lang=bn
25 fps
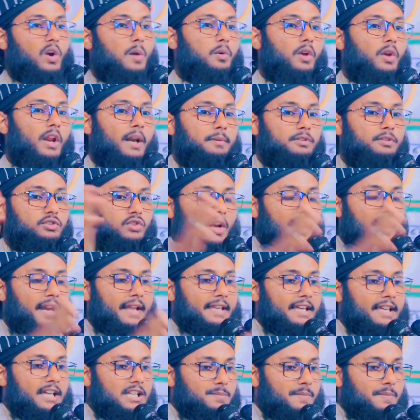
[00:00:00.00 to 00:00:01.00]
কবরের ভিতরে
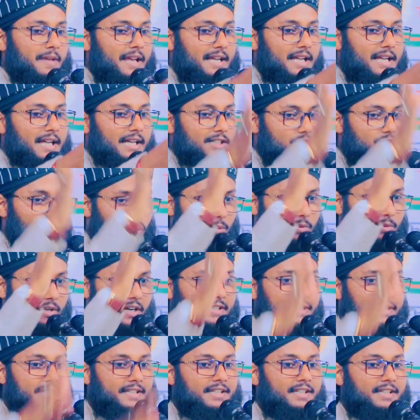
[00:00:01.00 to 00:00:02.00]
রেখে আসবে একা একা জোর
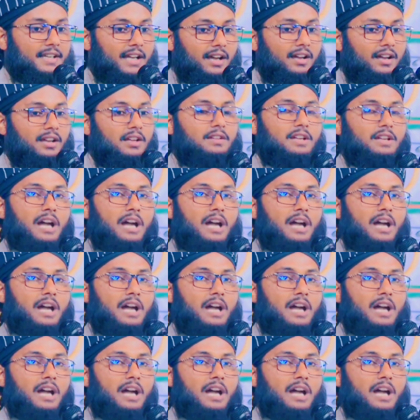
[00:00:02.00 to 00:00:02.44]
বলেন ঠিক কিনা